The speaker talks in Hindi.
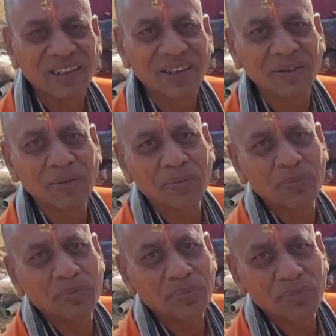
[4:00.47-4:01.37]
ठीक है
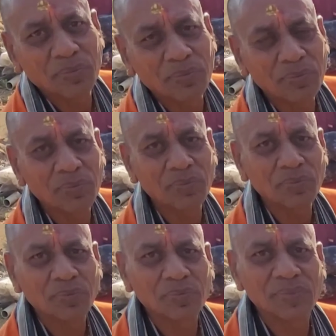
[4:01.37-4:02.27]

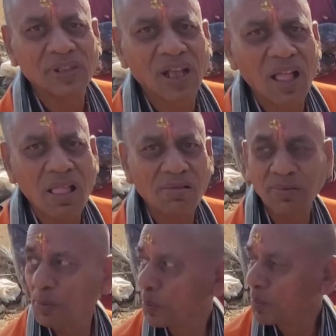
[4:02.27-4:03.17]
ठीक है
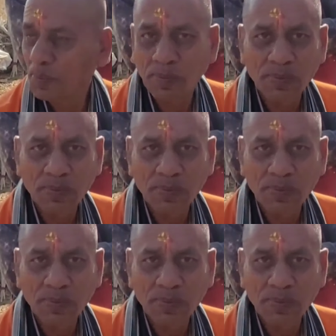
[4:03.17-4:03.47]
बेमेतरा